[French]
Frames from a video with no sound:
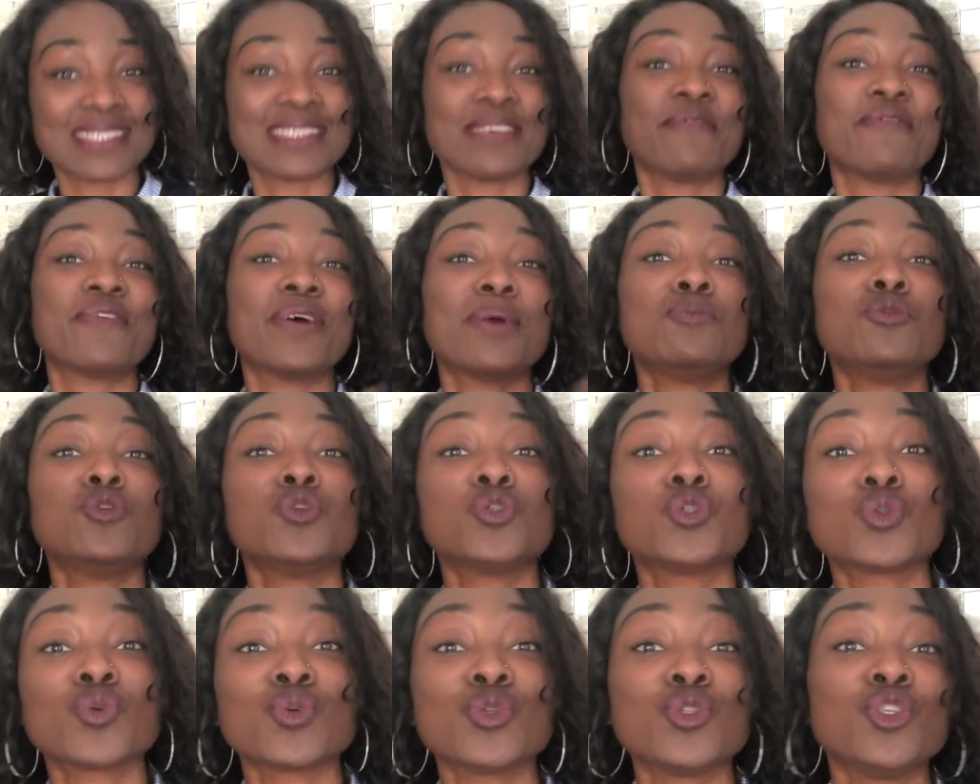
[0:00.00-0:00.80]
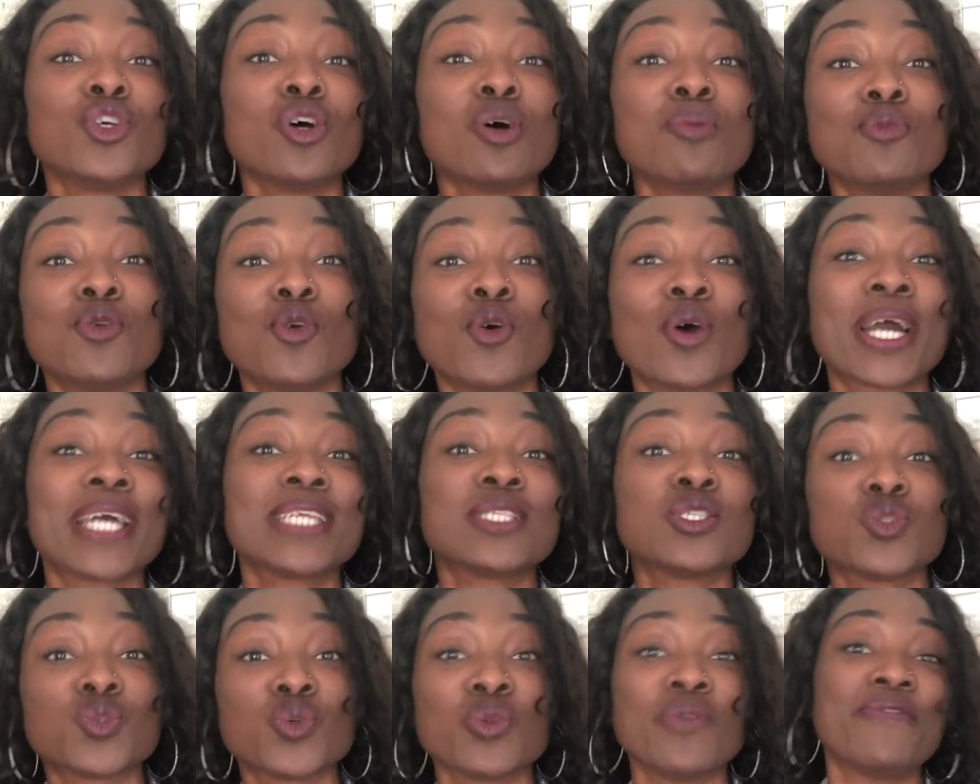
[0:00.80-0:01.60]
ces fameux sodium
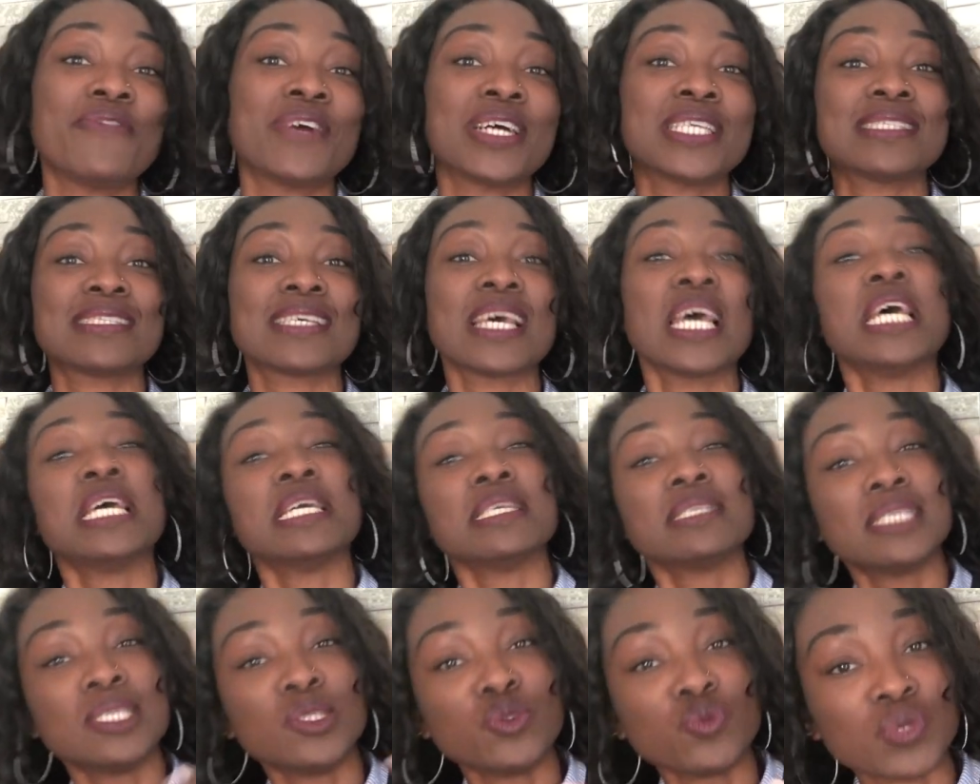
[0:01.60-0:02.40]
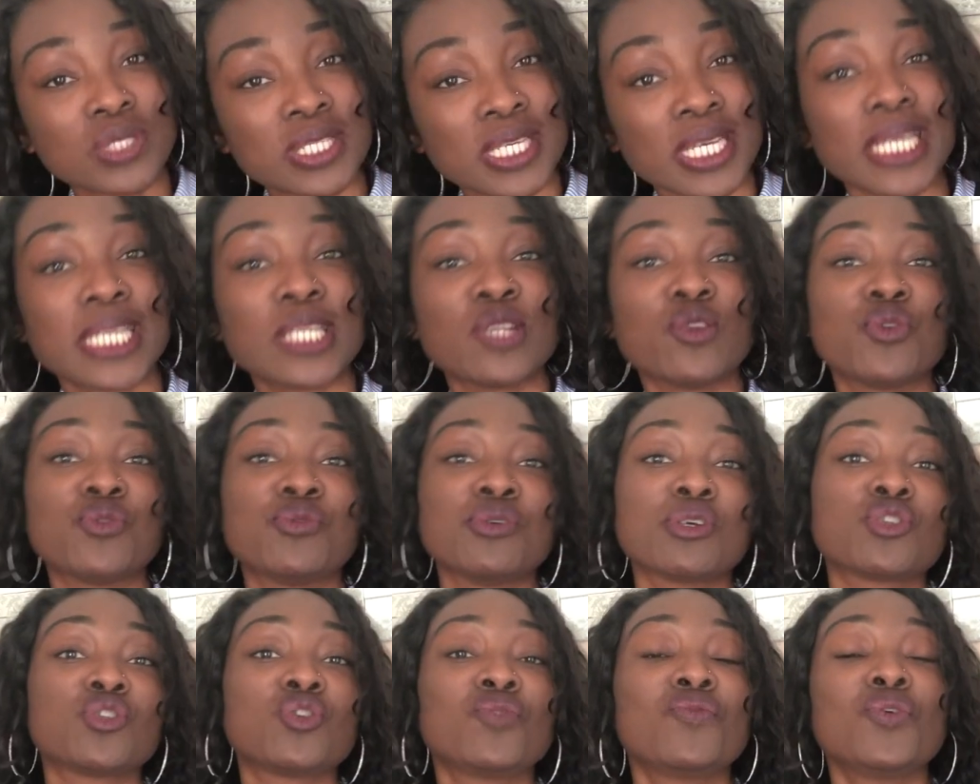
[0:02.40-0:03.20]
lorette, sulfate qui nous irritent le
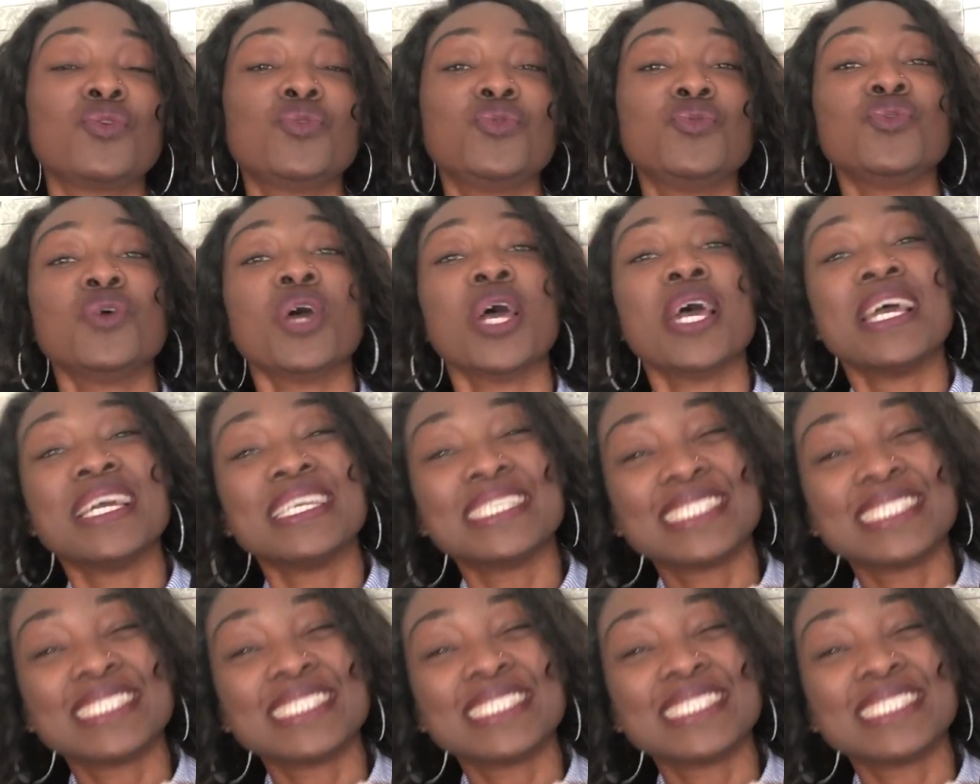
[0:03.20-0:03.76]
cuir chevelu,